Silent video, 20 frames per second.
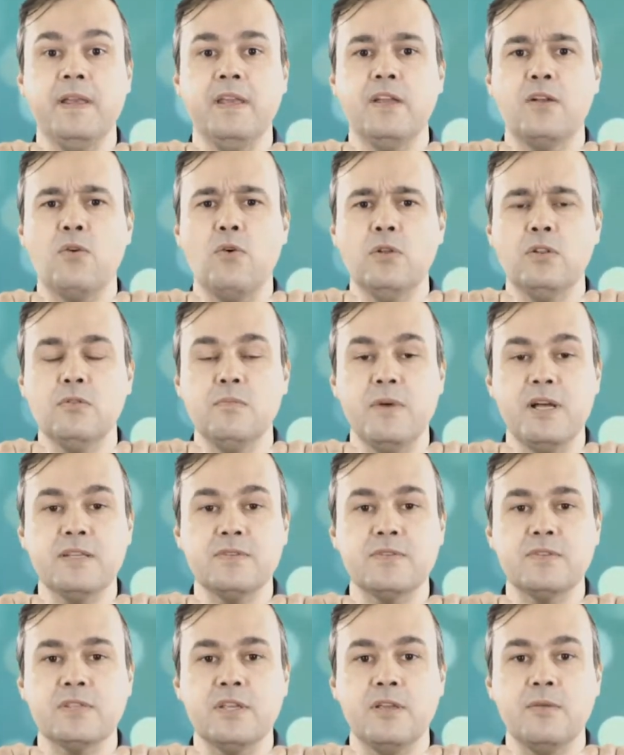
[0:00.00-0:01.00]
E quanto mais
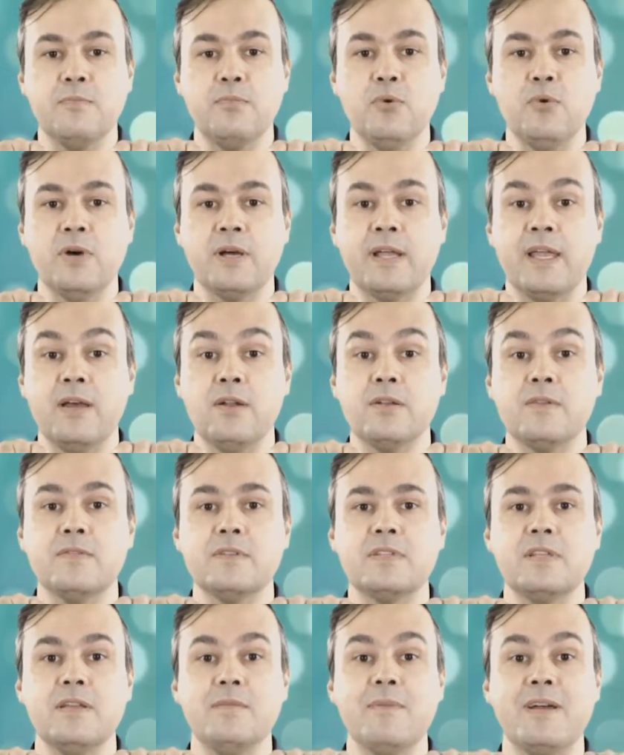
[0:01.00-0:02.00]
você empurra, quero que
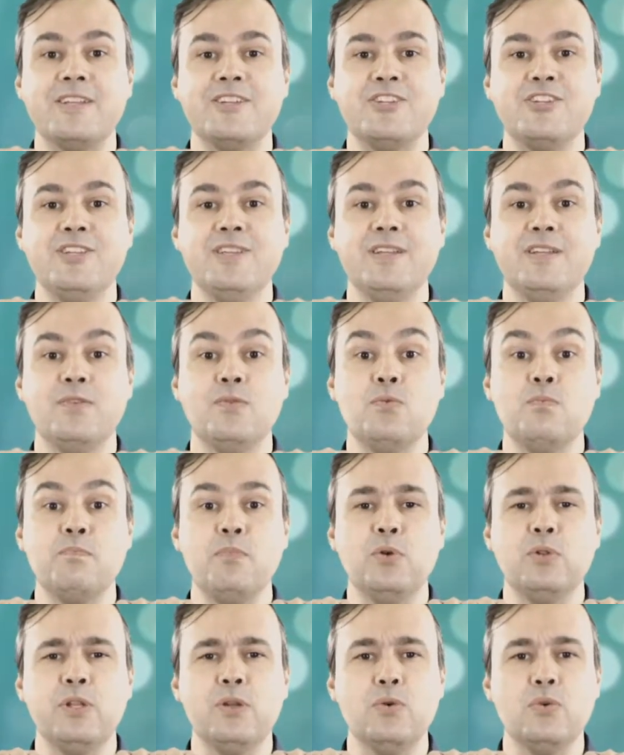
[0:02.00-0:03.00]
você imagine um
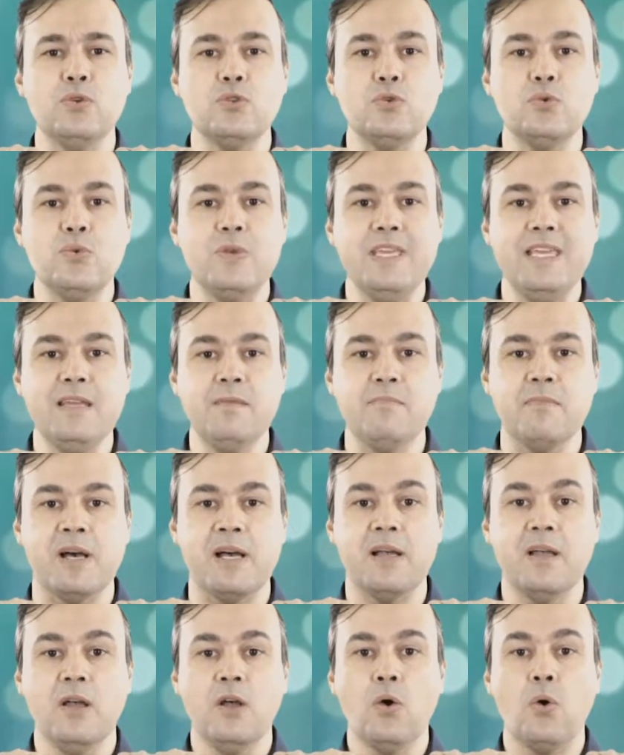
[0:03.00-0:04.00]
poderoso
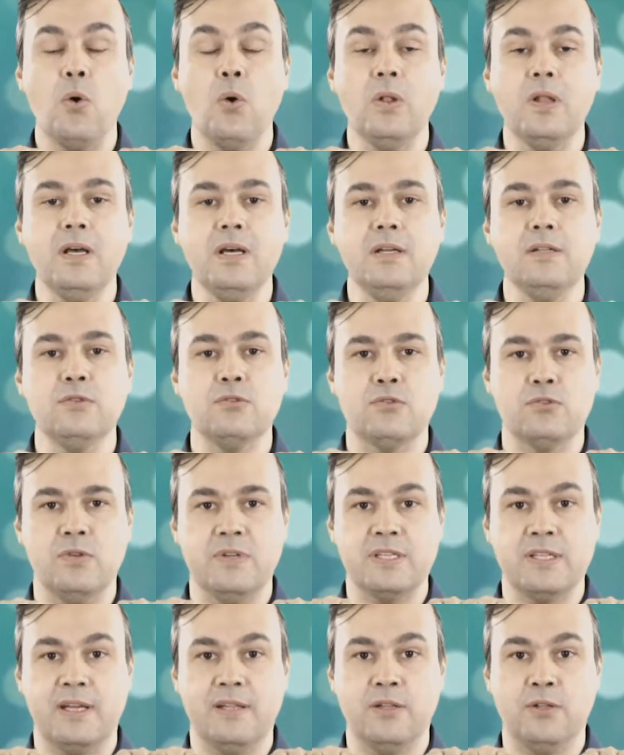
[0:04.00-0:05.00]
imã colando os
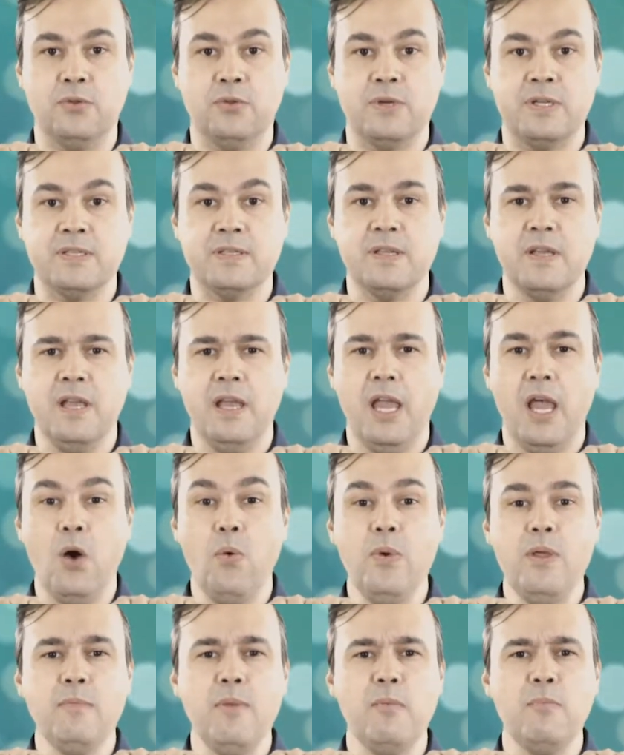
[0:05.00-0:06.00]
dois canetões. É
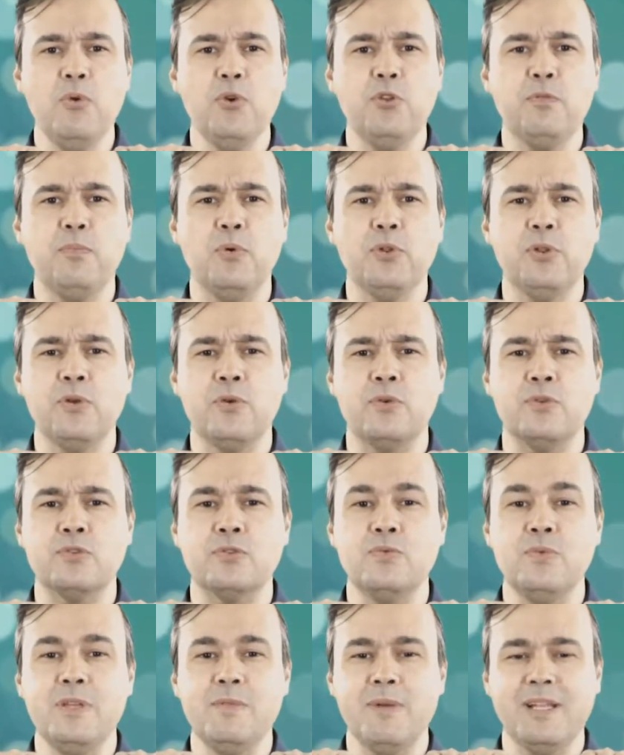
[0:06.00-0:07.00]
um imã muito
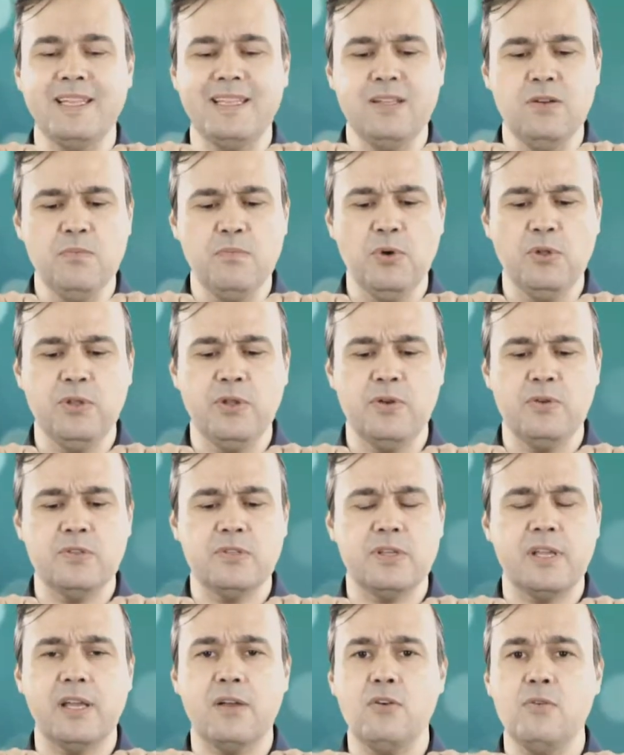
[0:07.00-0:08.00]
poderoso, um imã tão
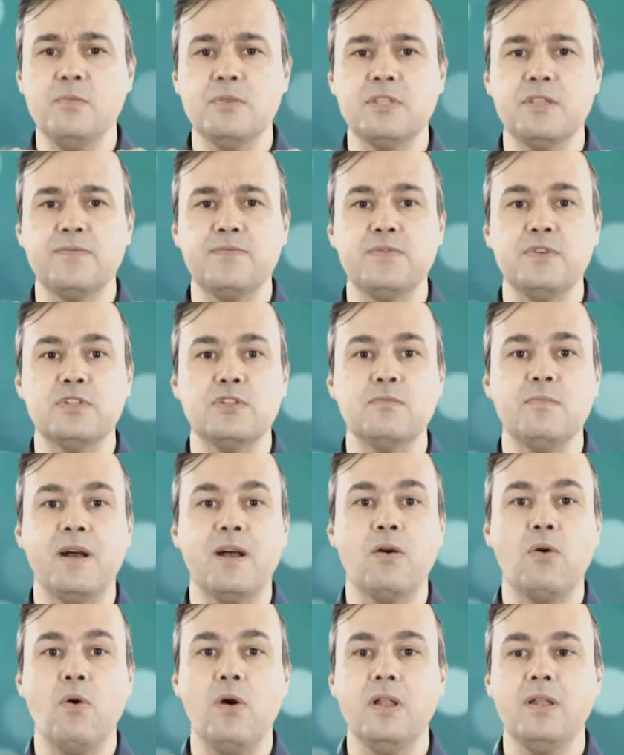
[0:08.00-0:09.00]
poderoso que é como se fosse
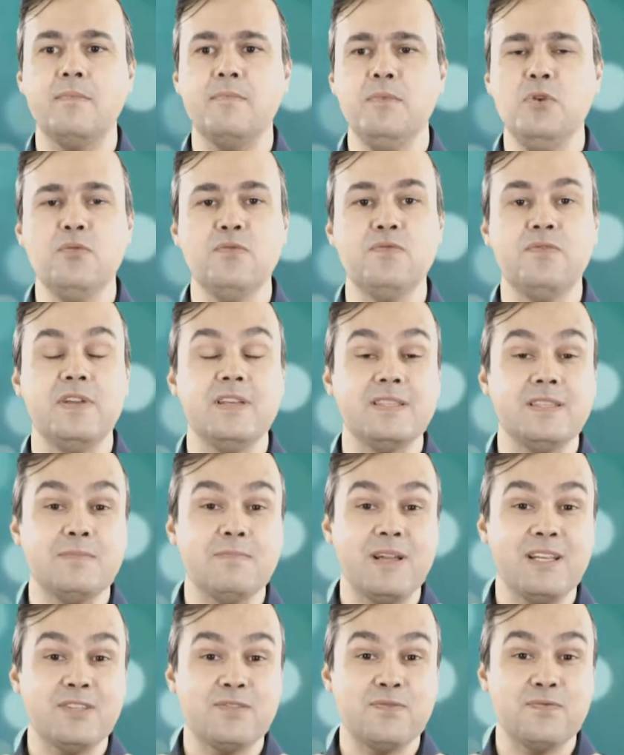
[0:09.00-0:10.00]
uma cola mil vezes
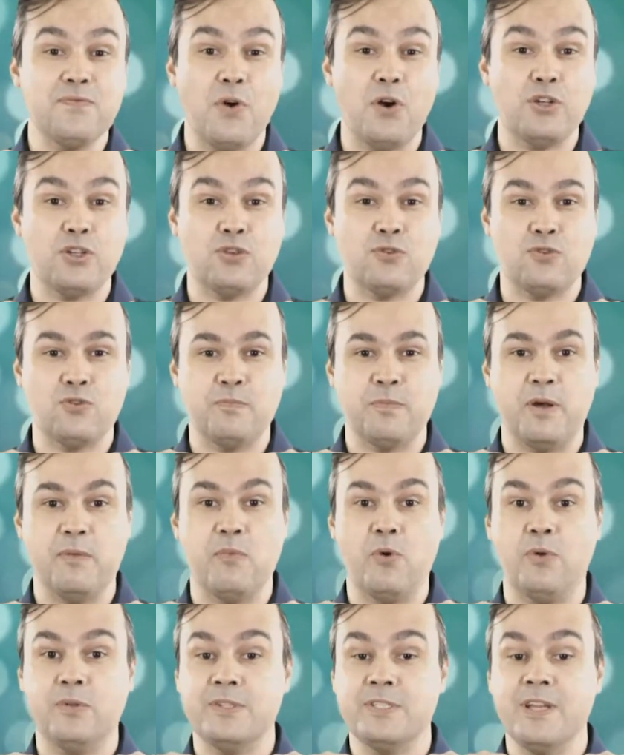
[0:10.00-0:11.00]
mais forte que o Super
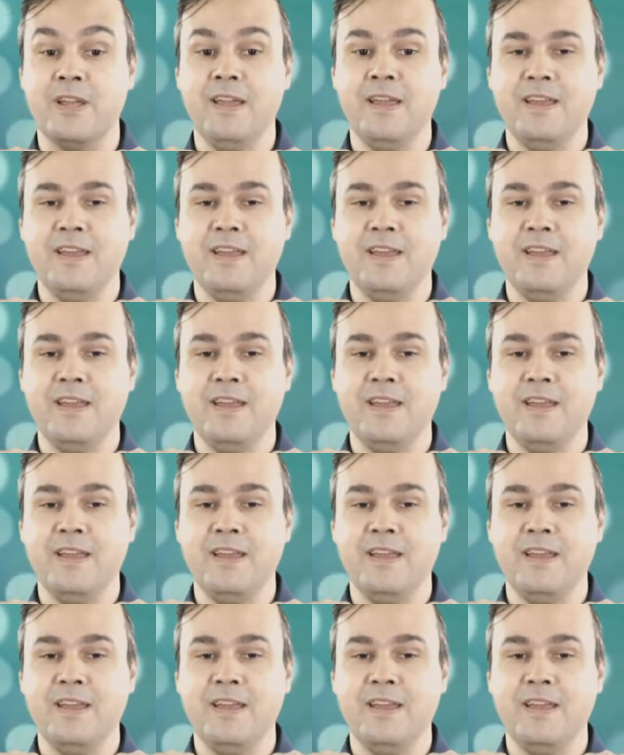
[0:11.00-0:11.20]
Bond.